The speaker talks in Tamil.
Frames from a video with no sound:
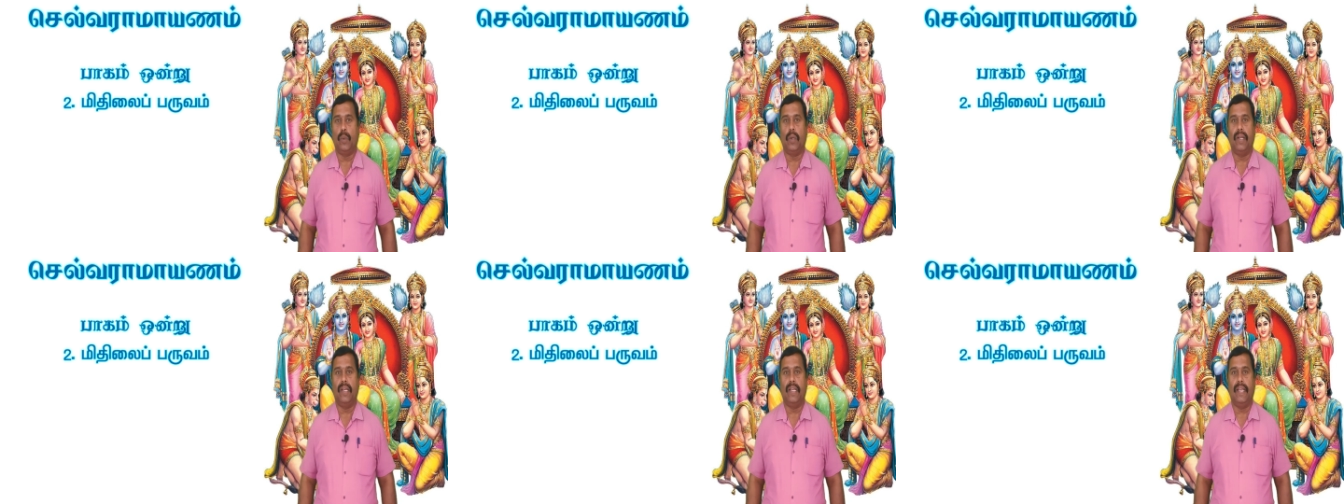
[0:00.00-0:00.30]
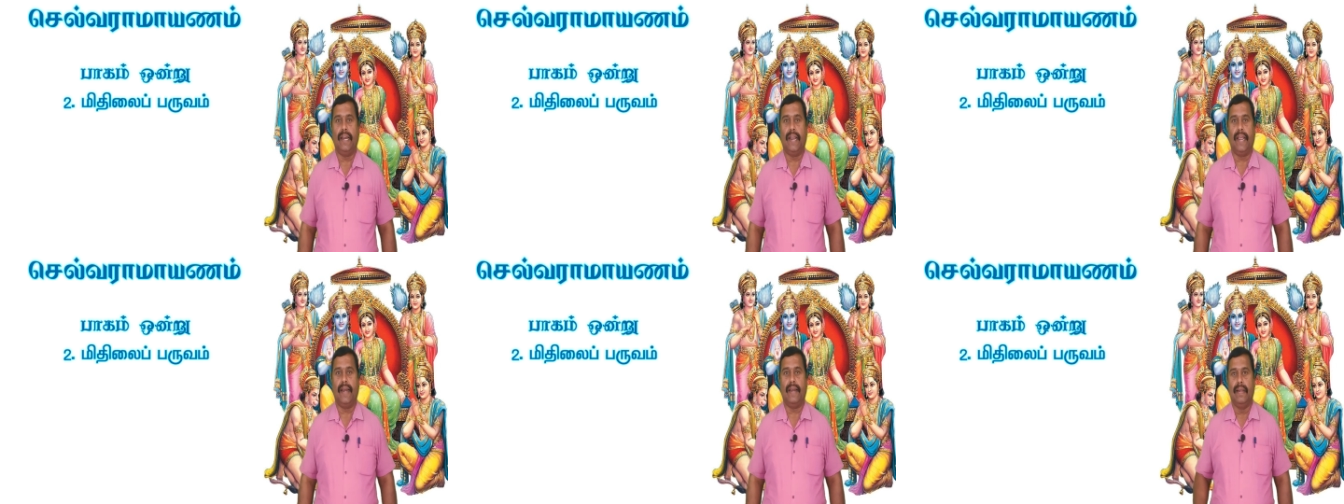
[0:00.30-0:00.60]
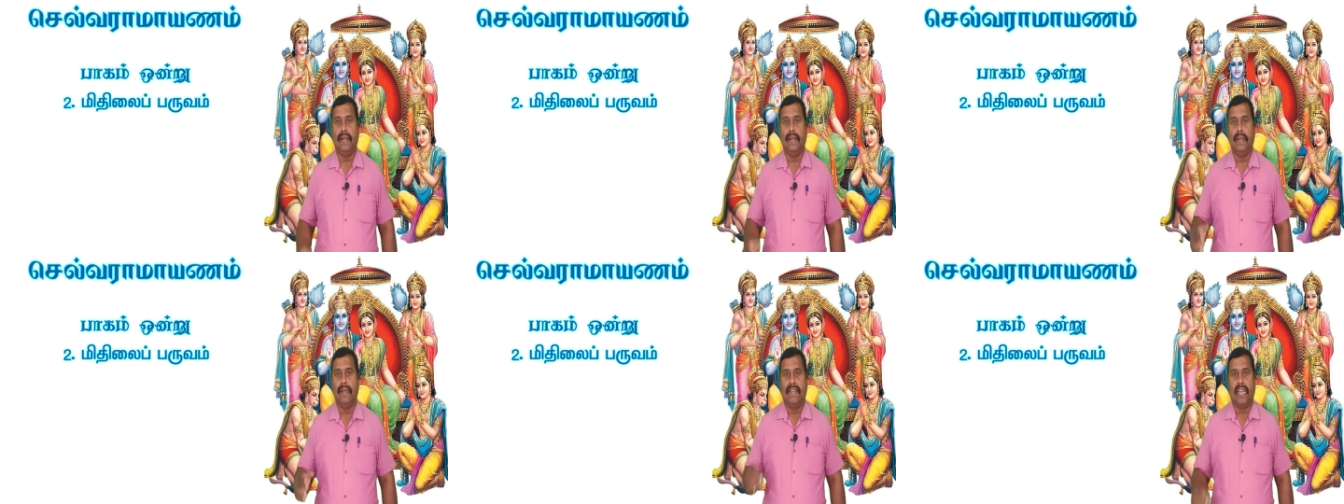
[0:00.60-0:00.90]

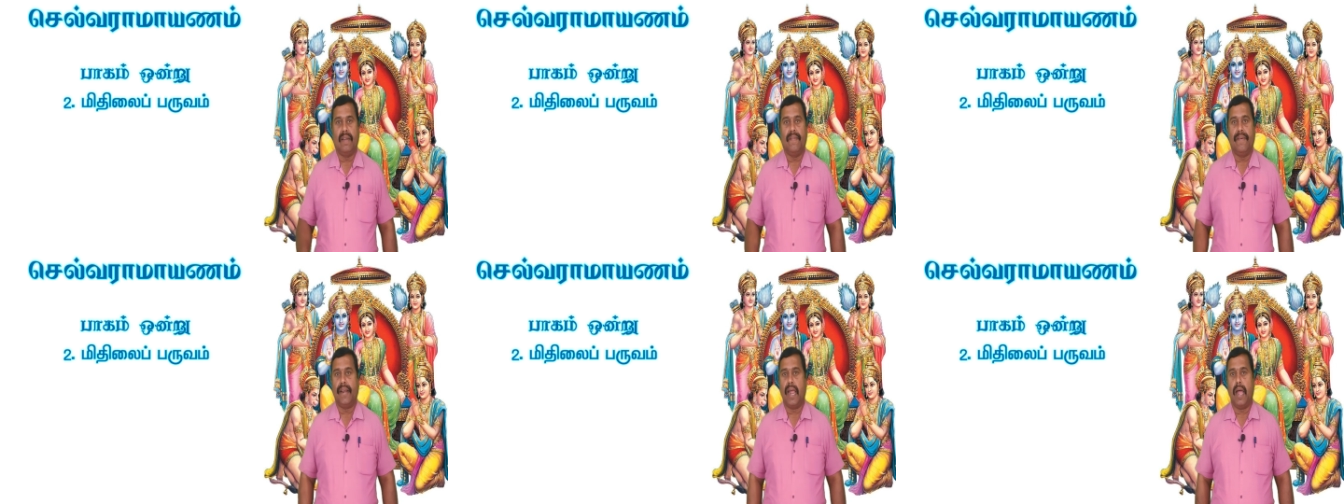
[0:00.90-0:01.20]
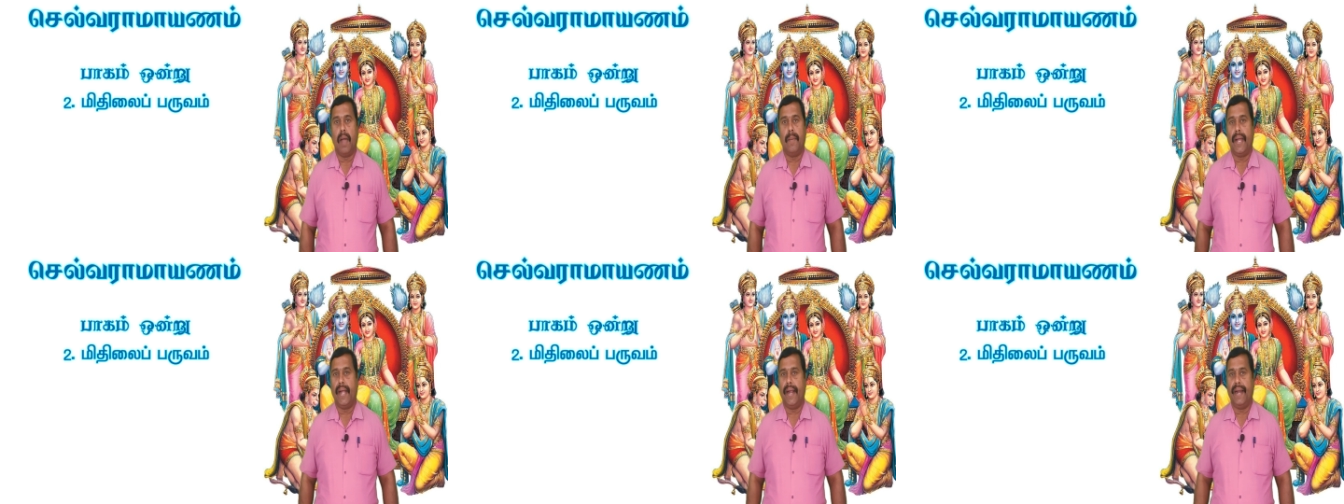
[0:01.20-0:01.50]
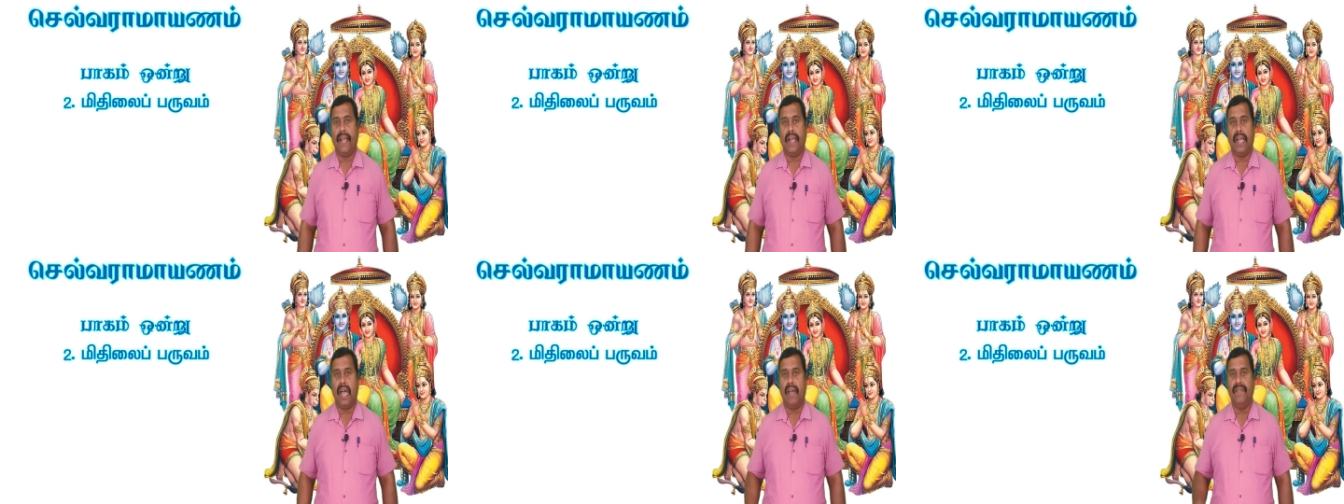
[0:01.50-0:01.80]
சொல்லுகிறேன்
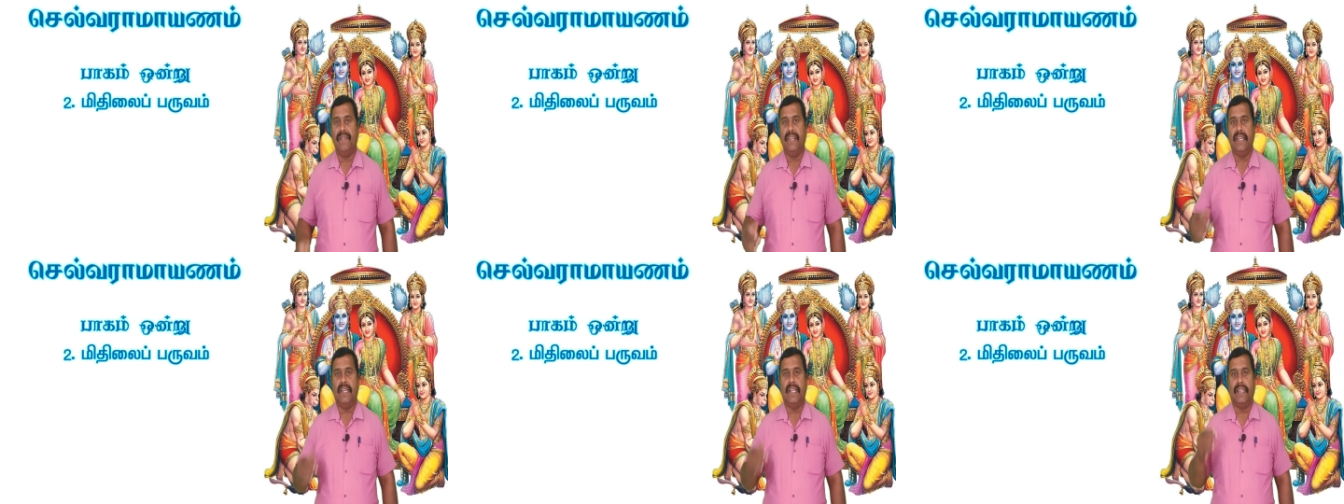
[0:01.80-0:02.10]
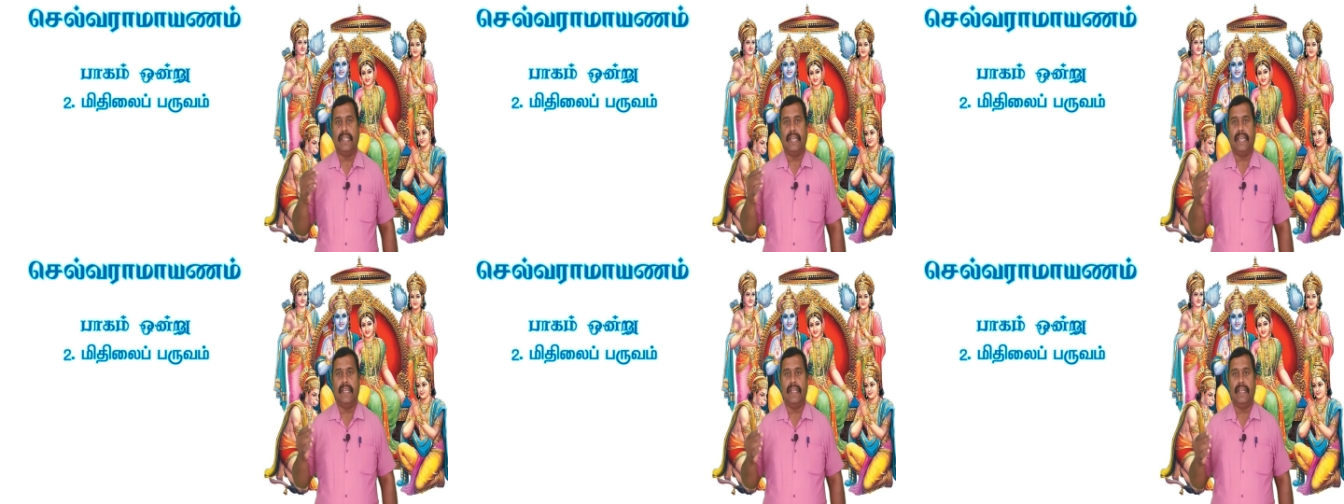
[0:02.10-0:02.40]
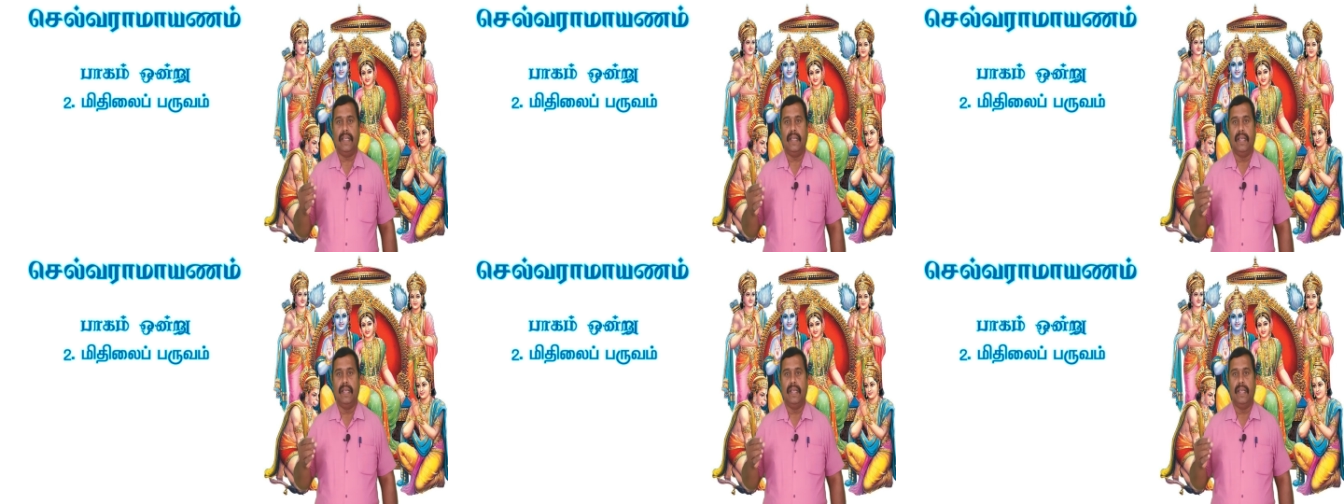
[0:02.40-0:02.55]
செல்வராமாயண காவியத்தை